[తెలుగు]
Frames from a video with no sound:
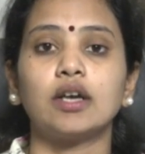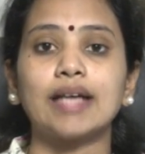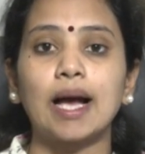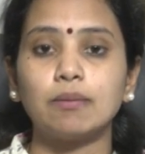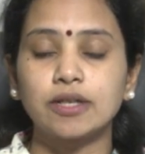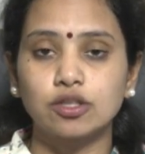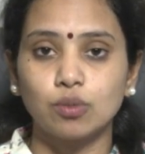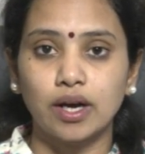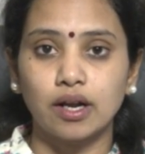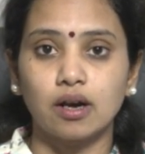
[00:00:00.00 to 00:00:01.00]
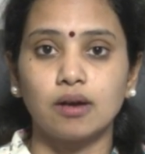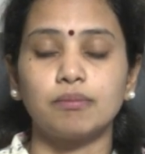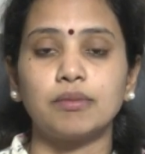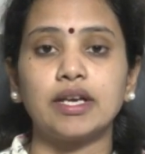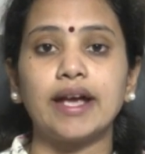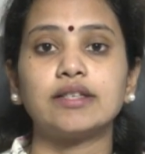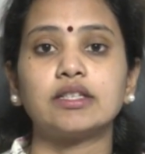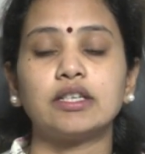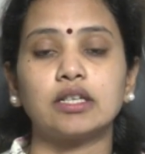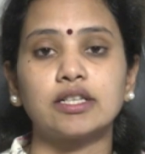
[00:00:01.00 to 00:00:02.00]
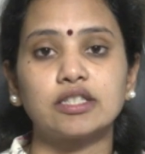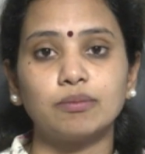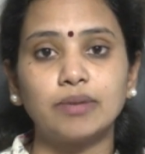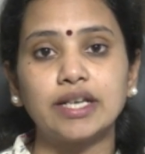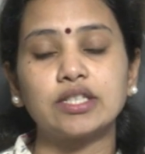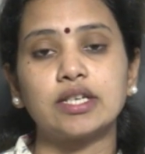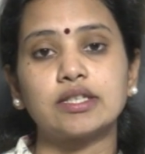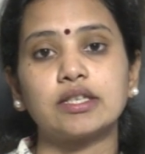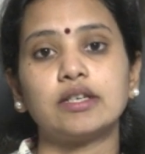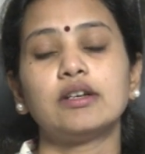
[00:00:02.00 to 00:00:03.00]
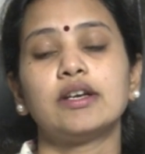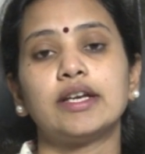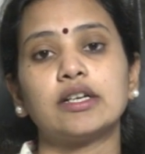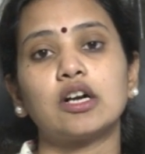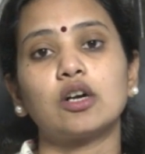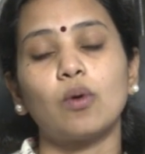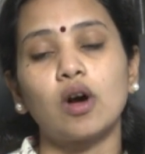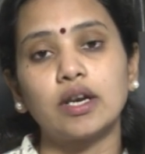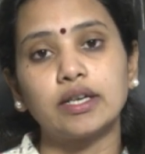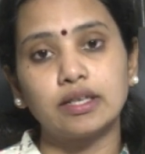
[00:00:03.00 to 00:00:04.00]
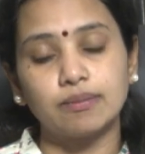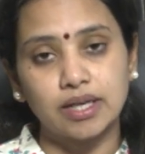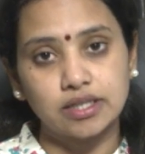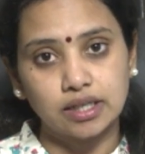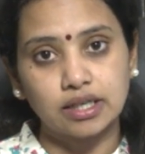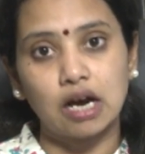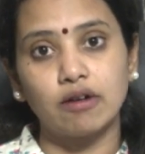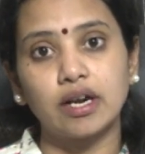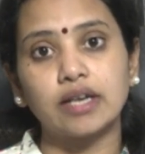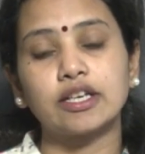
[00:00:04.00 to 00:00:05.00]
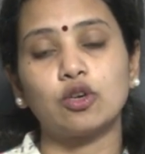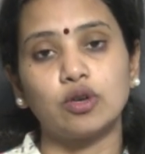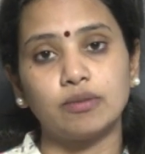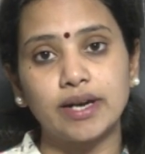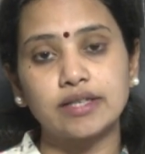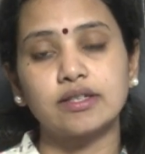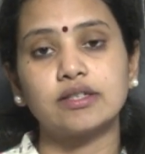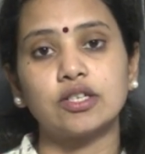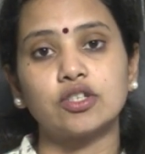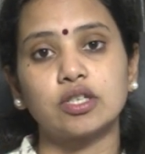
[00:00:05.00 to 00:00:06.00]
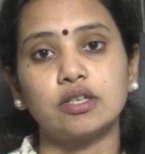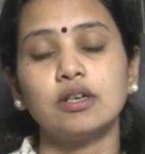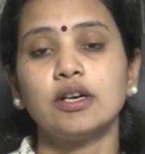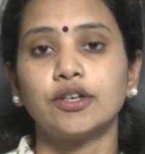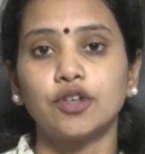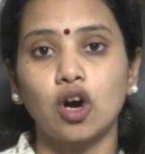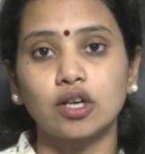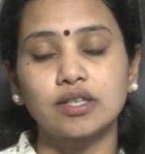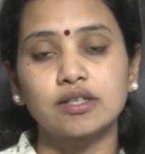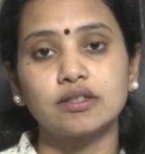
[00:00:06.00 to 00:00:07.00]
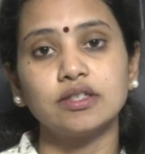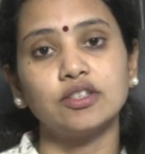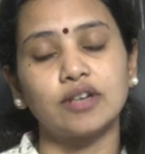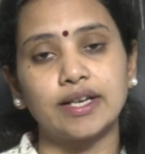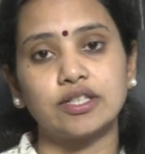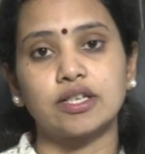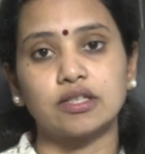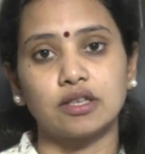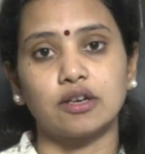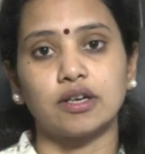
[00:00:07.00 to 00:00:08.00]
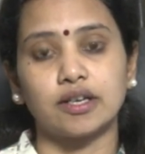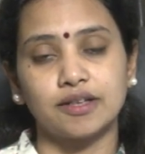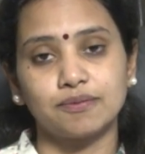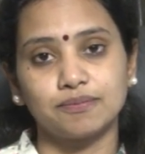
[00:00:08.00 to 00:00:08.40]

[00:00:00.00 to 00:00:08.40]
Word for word: ట్యాబ్లెట్స్ ద్వారా మీ ఎగ్జి ఇంకా స్టిమ్యులేట్ చేసి ఇంకా క్వాలిటీ మంచిగా రావడానికి కొన్ని మెడిసిన్స్ ఇచ్చి డాక్టర్స్ ట్రై చేస్తారండి